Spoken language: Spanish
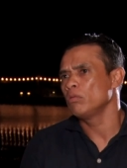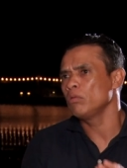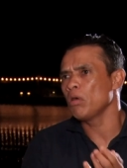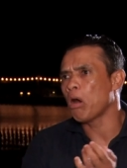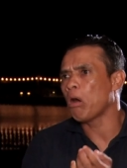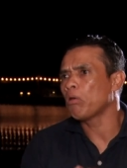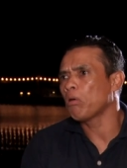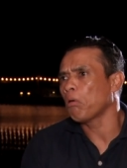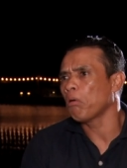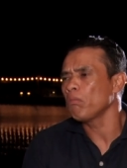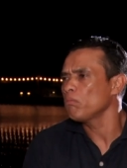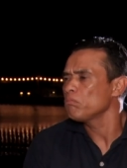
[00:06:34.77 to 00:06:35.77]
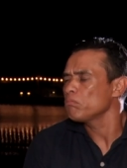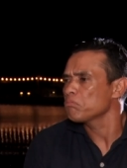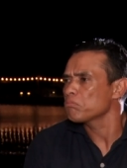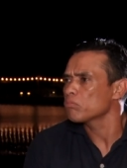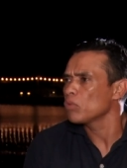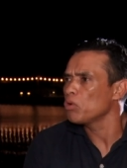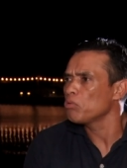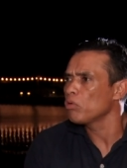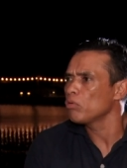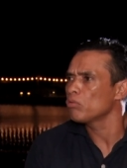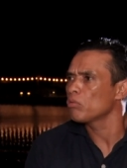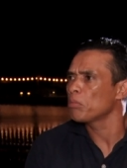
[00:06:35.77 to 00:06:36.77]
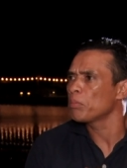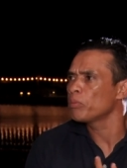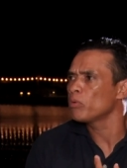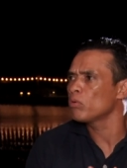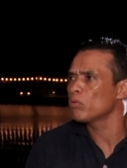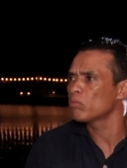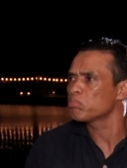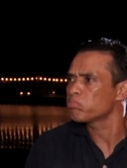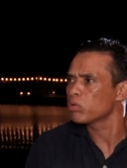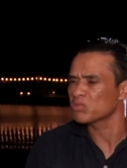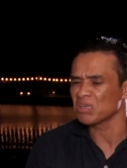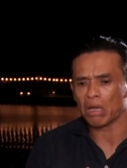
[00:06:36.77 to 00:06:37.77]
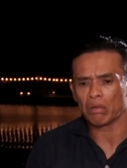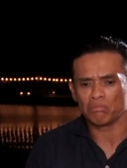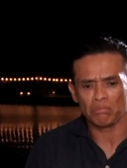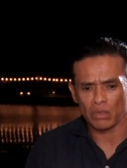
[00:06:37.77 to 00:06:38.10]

No, no, no, no, no me pudo, o sea,